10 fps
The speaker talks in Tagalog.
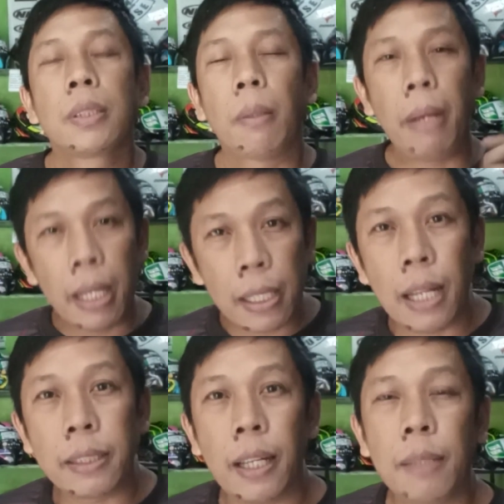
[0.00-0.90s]
Sabihin
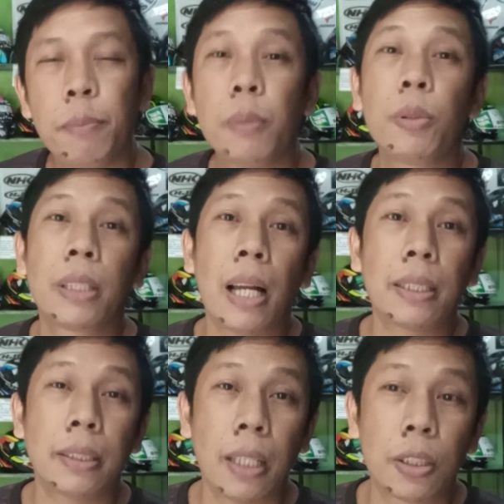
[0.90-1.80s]
natin, pupunta ka
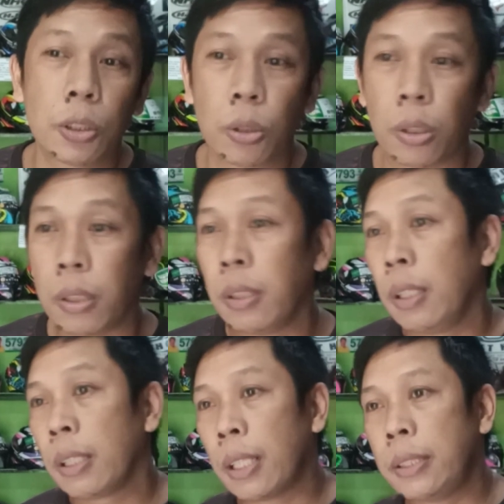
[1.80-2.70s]
sa isang store.
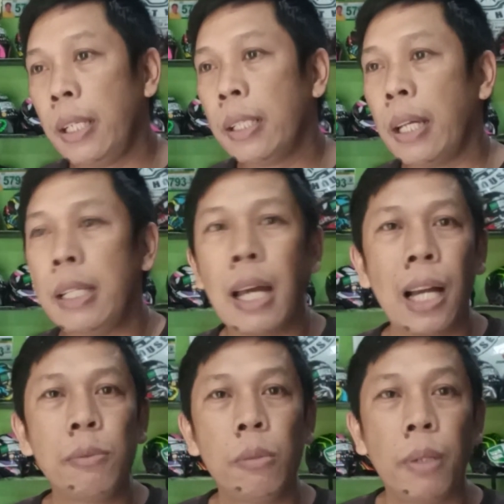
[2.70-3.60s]
Kasi
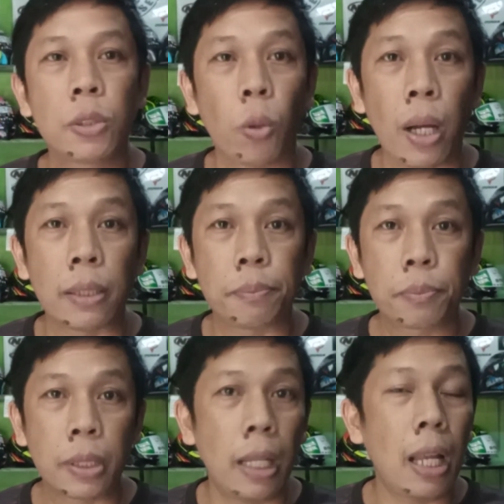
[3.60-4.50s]
kailangan mo magsukat.
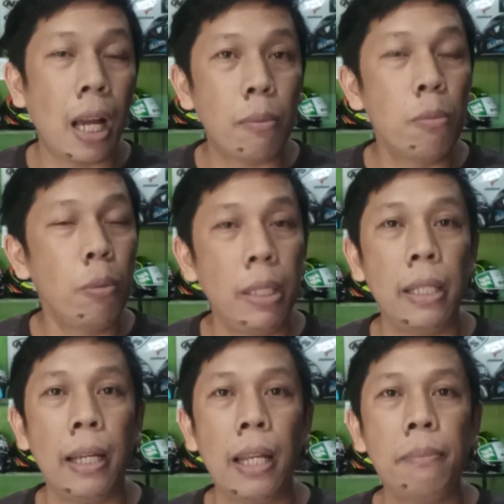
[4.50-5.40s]
Kailangan mong bumili
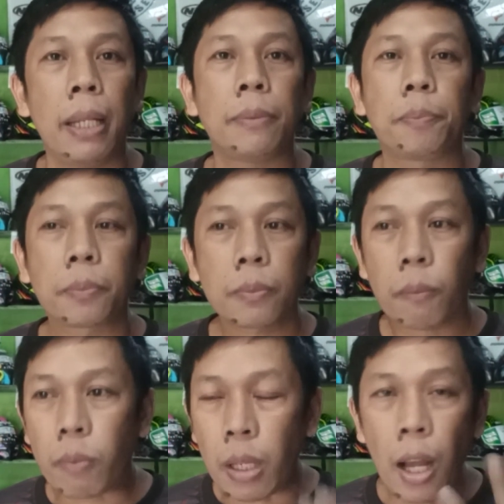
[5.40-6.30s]
ng helmet.
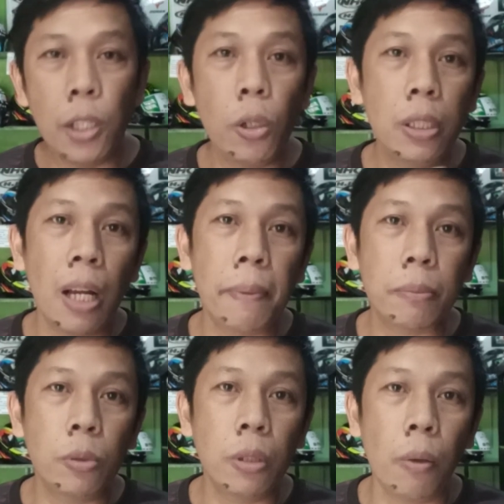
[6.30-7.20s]
Ano ang
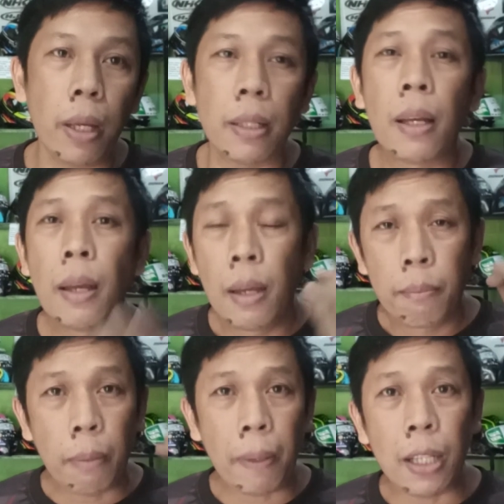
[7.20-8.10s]
dapat mong gawin?
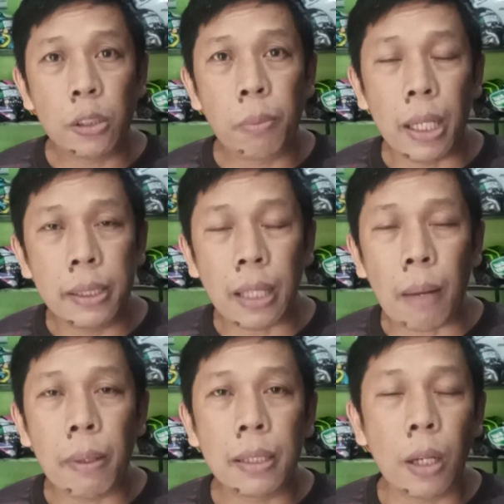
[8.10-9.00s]
Paano ba ang
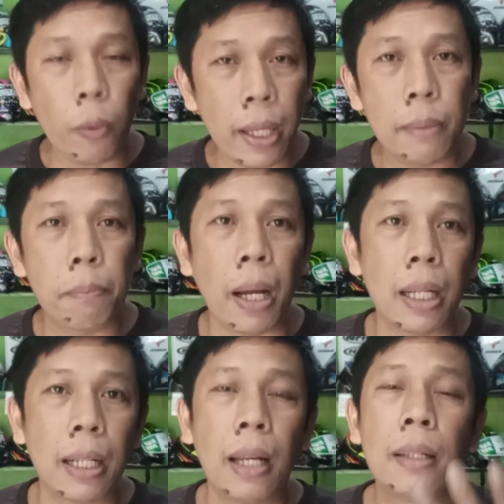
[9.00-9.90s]
tamang gawin
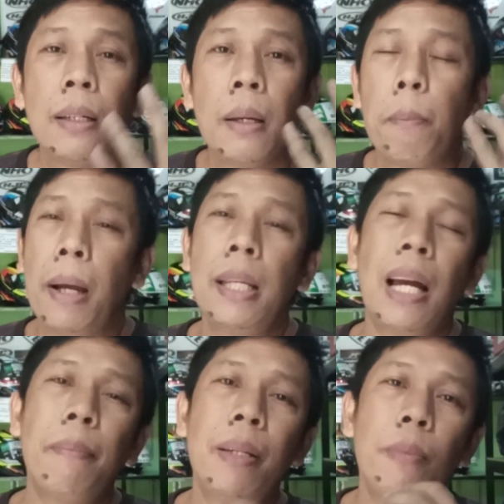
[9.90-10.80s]
para
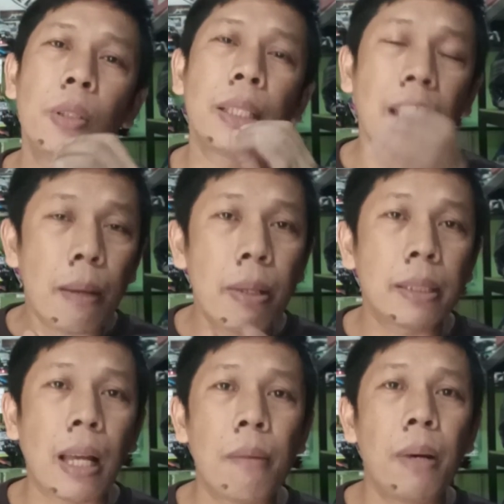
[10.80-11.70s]
malaman mo na
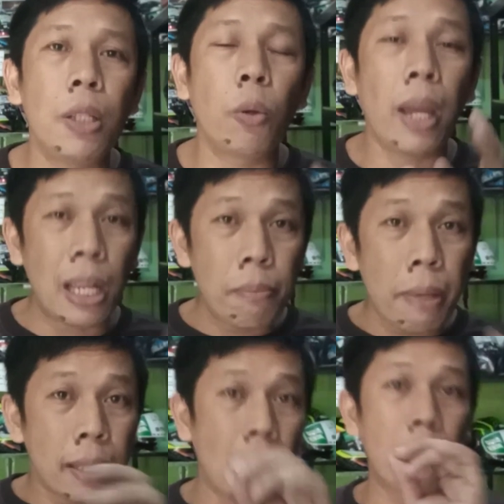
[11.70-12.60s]
tamang-tama yung
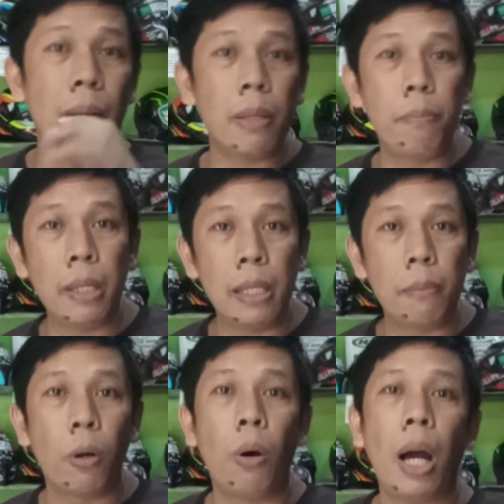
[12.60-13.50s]
helmet na mabibili
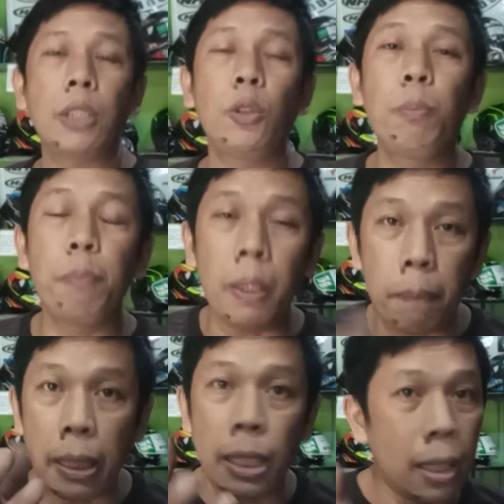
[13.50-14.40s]
mo at yung
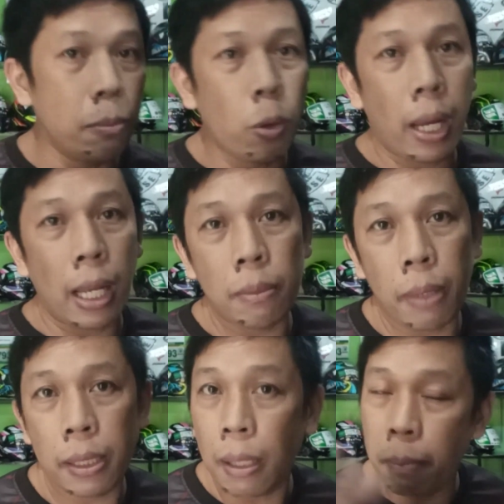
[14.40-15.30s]
pipiliin mong
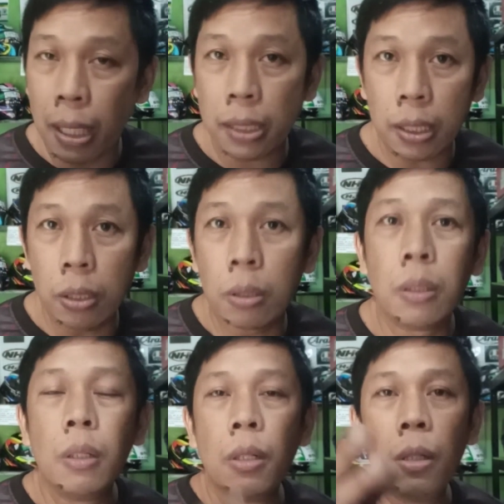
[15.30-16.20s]
helmet na para sa'yo?
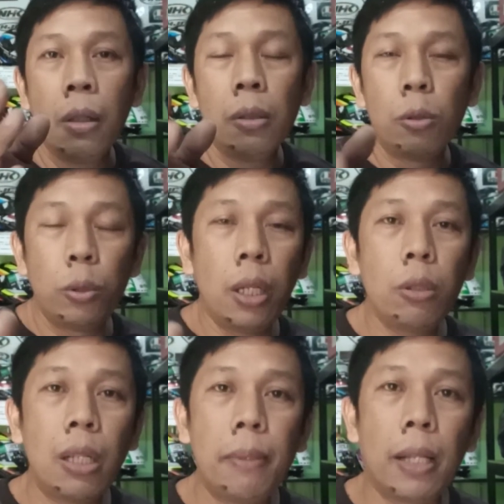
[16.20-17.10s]

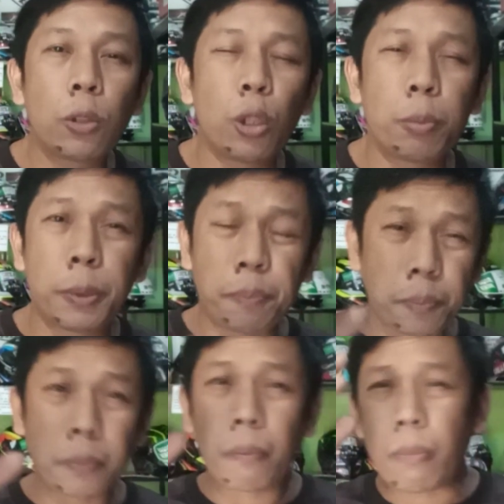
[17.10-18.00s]
Una-una mga troops,
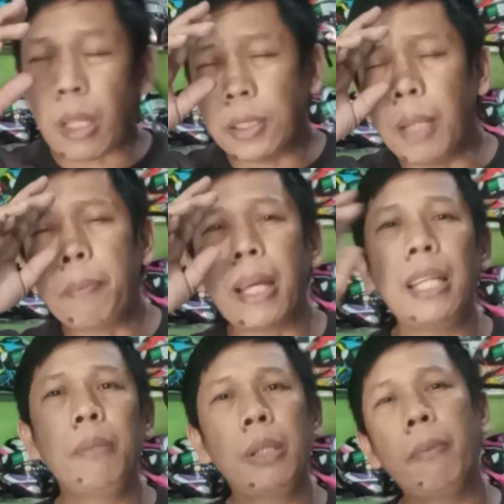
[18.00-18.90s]
Siyempre,
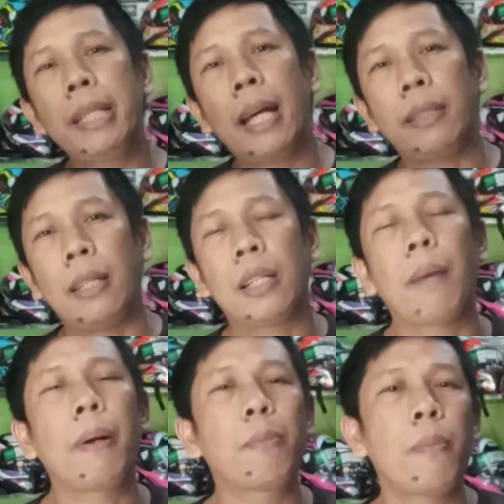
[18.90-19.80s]
alam naman natin,
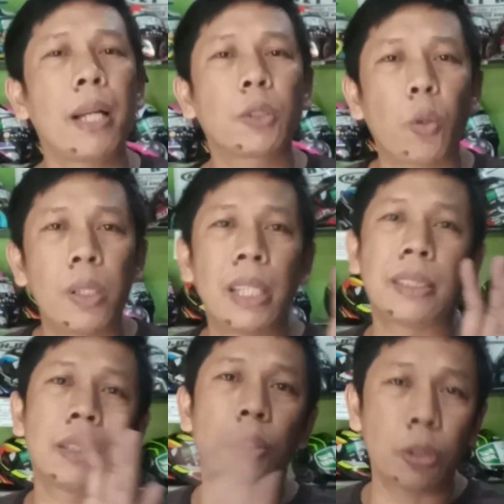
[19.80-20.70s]
kapag pumasok ka ng
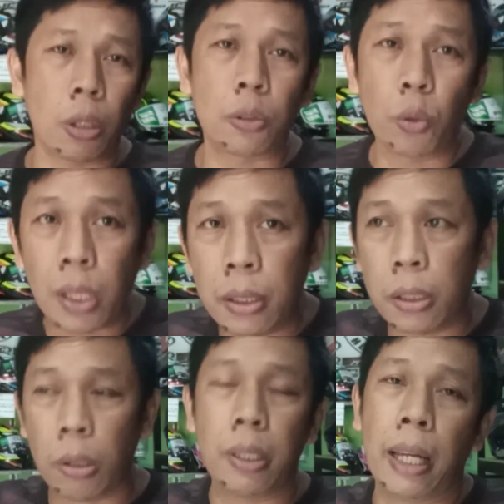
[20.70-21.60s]
isang store, tulad
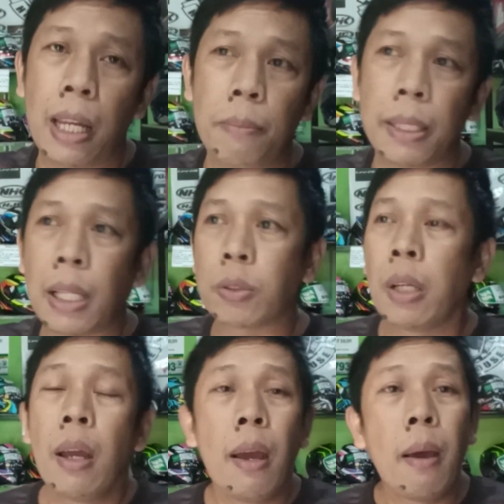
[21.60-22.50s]
nito, ng Helmet House,
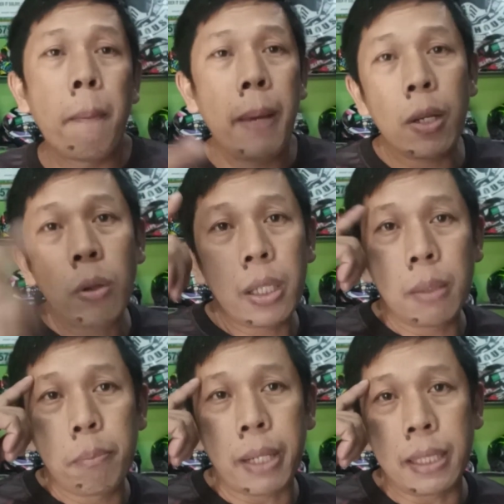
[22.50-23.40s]
meron ka
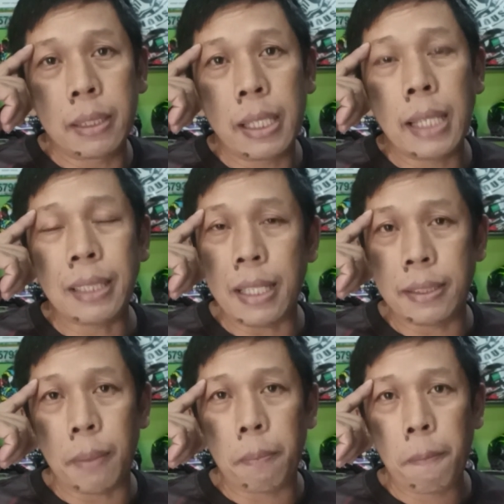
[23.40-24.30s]
ng brand na nasa
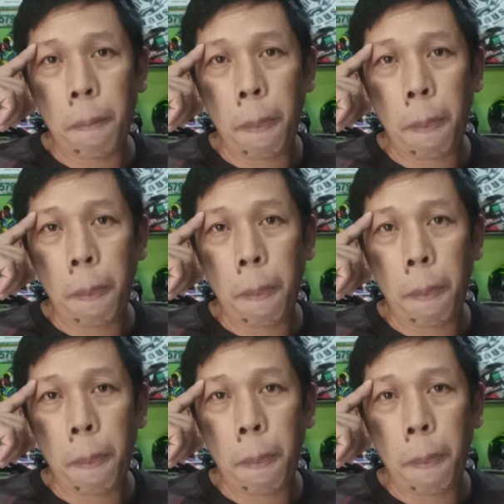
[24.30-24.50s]
isip.